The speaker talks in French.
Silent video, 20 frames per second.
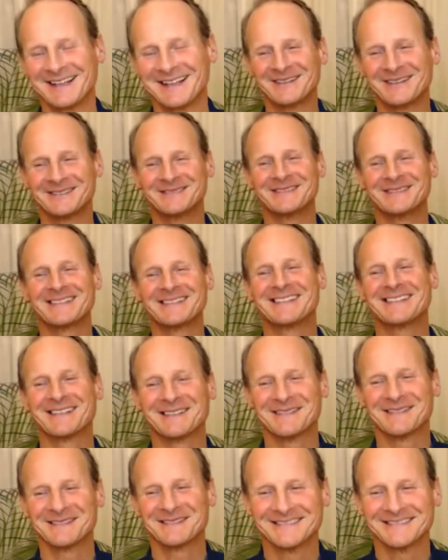ah Oui,
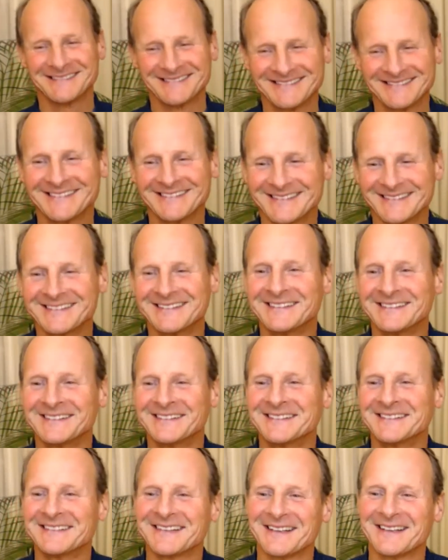d'accord.
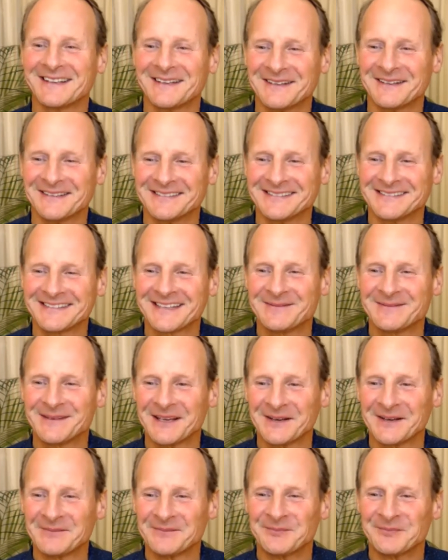Euh, très
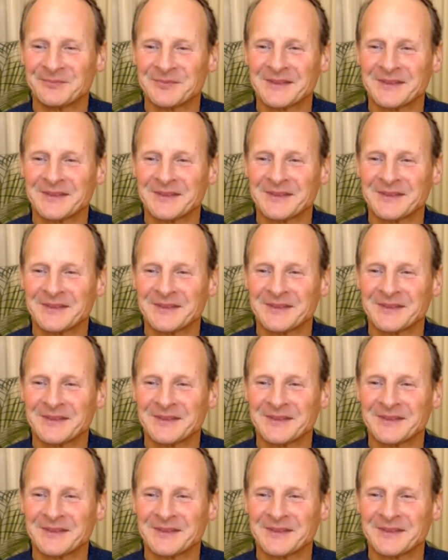bien.